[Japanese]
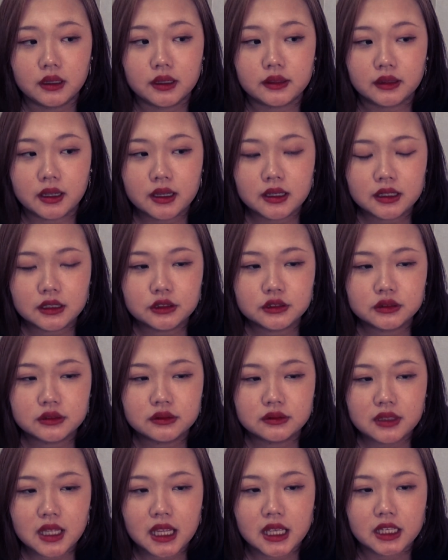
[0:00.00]
え大学っ
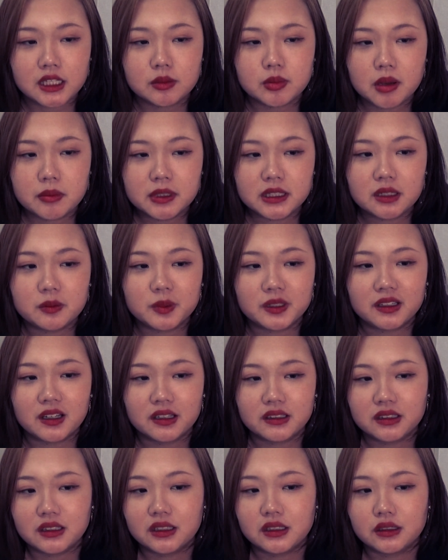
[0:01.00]
て今までみた
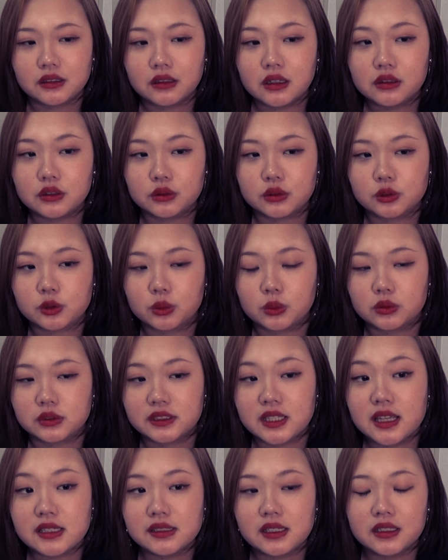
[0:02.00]
いに何て言うのその
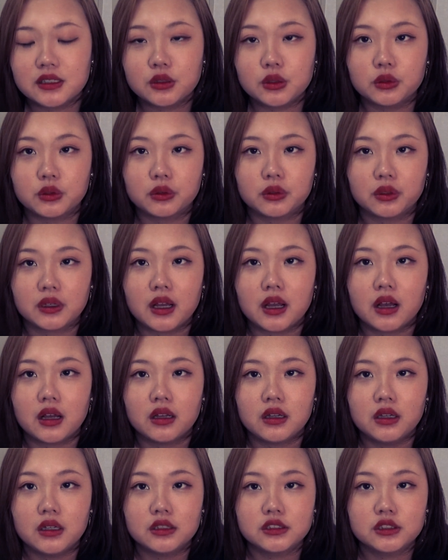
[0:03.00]
成績取るのとか
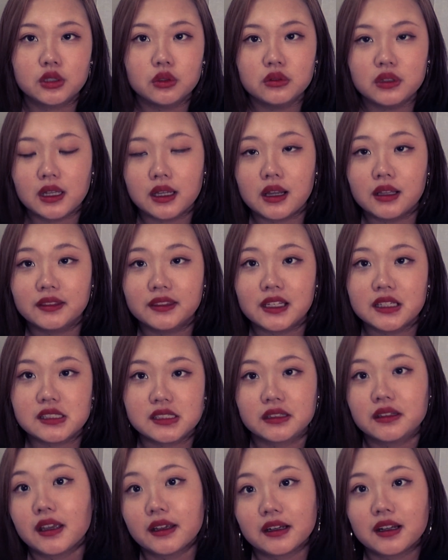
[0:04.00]
そんな簡単
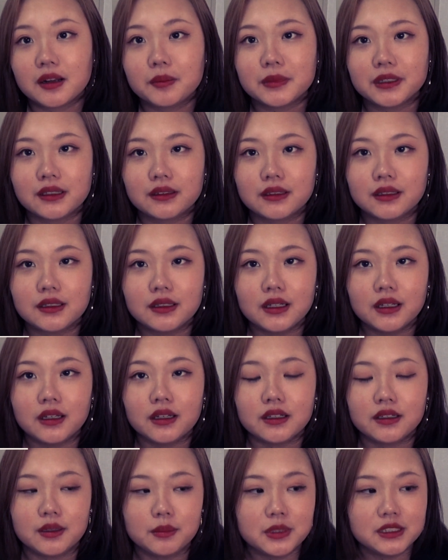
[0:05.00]
じゃないからみたいな
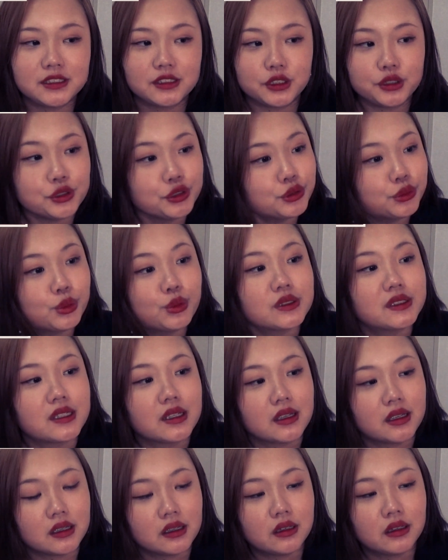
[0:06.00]
いやマジで優等生
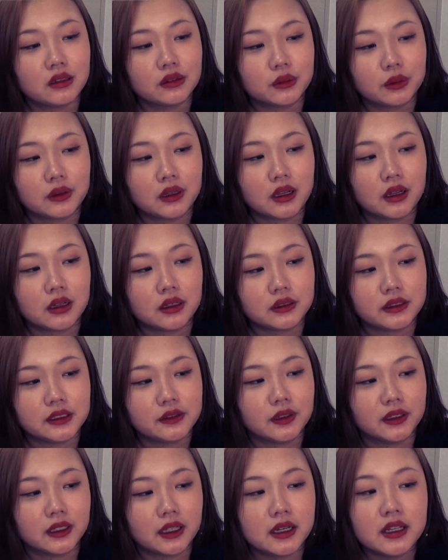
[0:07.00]
とかに
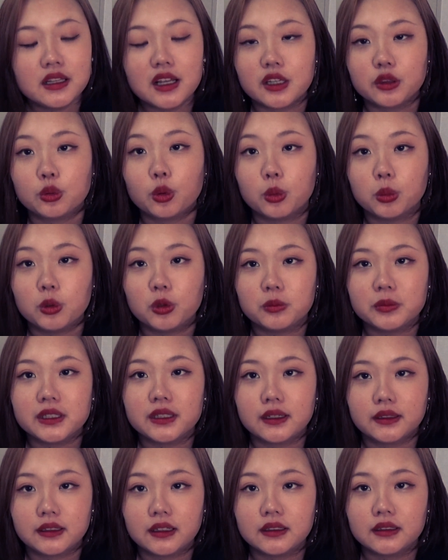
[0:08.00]
はなれないと思うみたいな